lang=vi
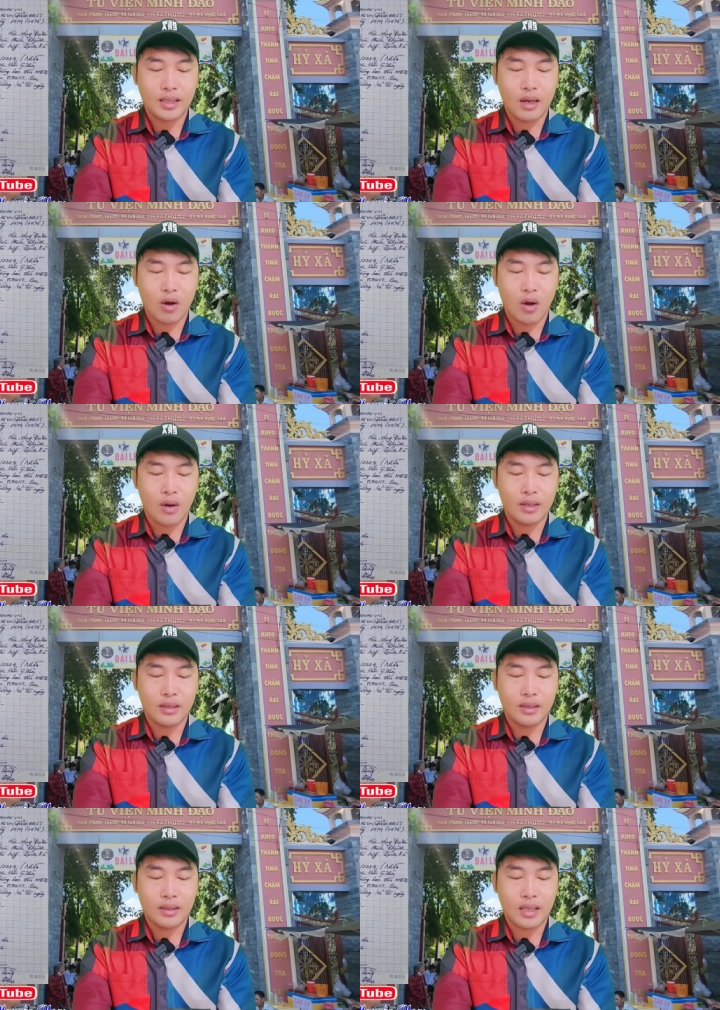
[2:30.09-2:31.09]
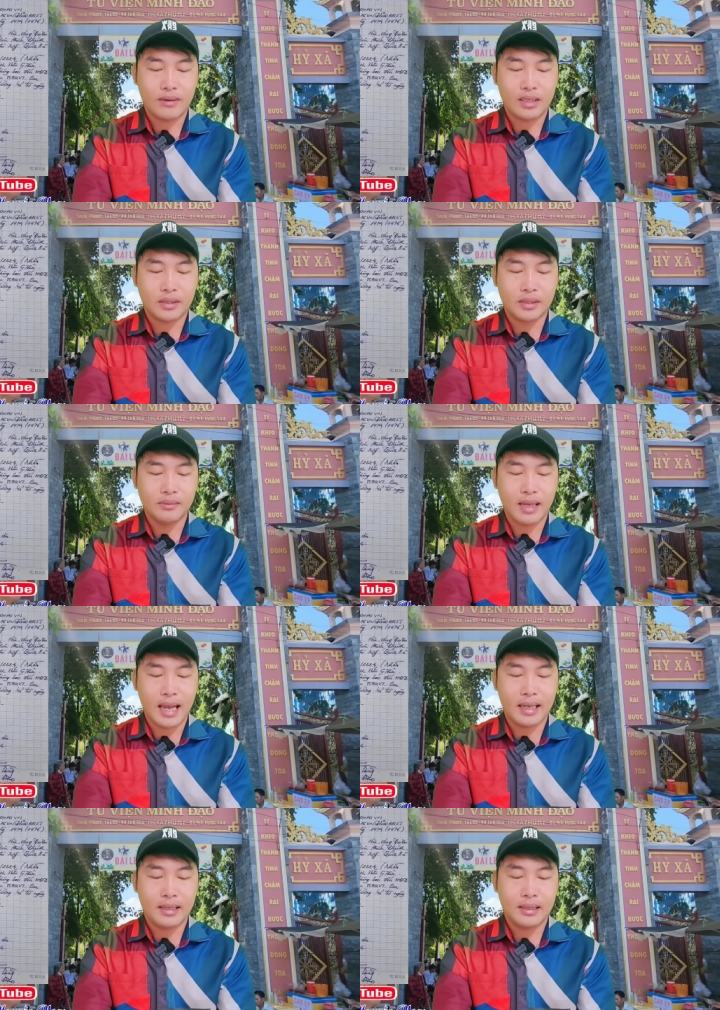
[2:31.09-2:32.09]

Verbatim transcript: giáo hội à, và trưởng ban